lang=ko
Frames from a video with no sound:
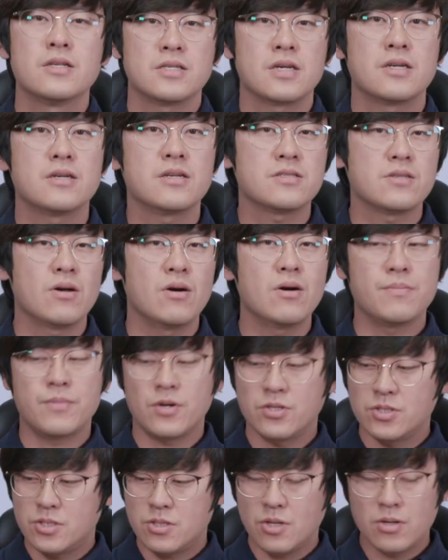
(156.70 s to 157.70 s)
자 그래서
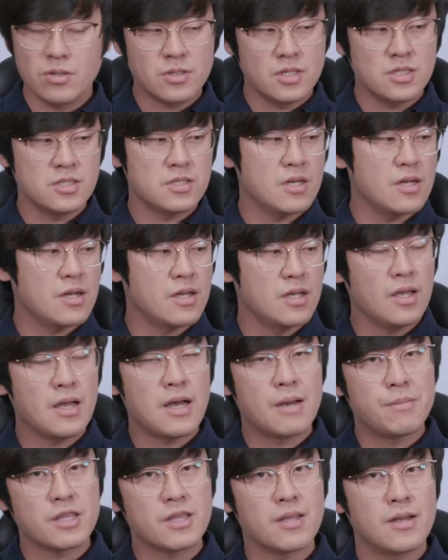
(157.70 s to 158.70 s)
먼저 DJI
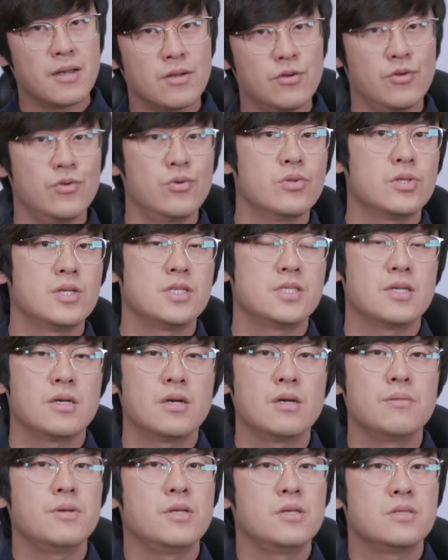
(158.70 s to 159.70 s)
아바타하고
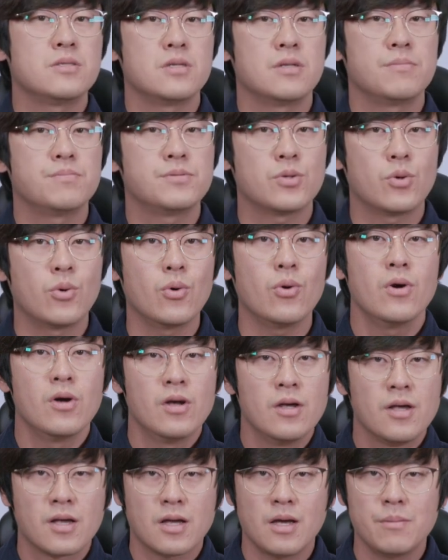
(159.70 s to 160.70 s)
DJI Mini 3 프로
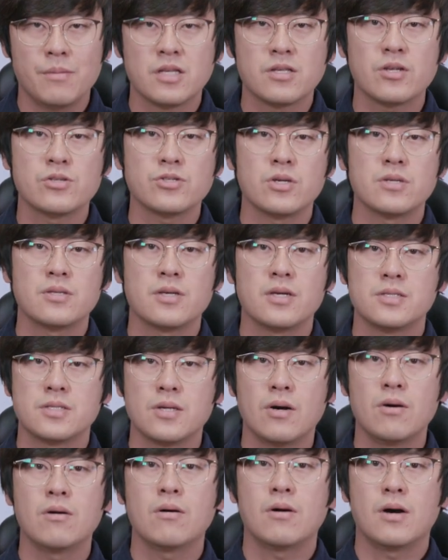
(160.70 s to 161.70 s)
카메라 설정에
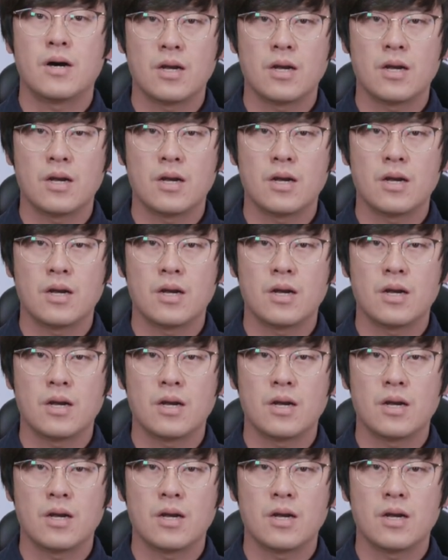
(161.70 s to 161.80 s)
대해서